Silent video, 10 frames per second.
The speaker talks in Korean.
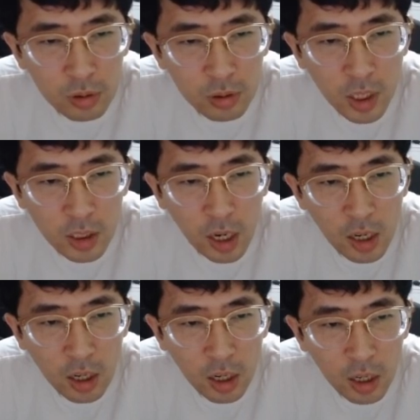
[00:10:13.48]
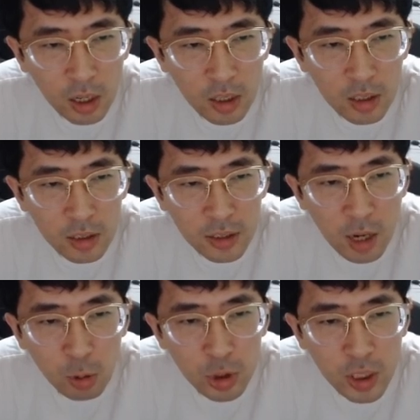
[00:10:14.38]
차를 달라
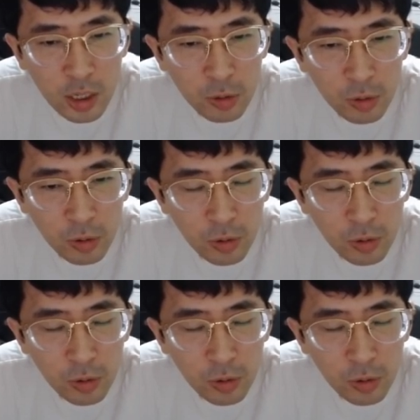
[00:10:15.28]
상으로 치나요?